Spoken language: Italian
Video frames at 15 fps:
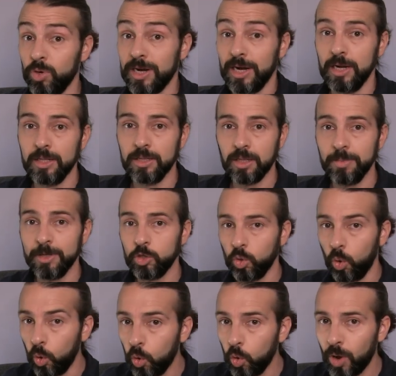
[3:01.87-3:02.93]
un
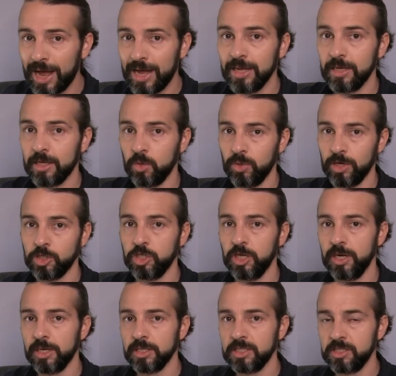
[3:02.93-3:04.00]
rallentamento o anche
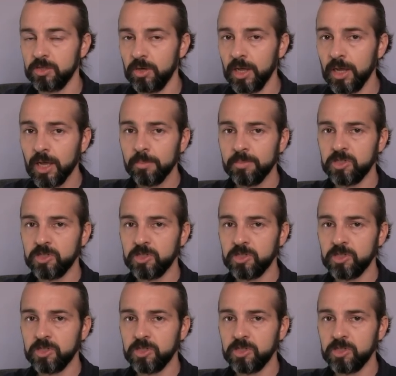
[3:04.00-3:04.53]
un'accelerazione,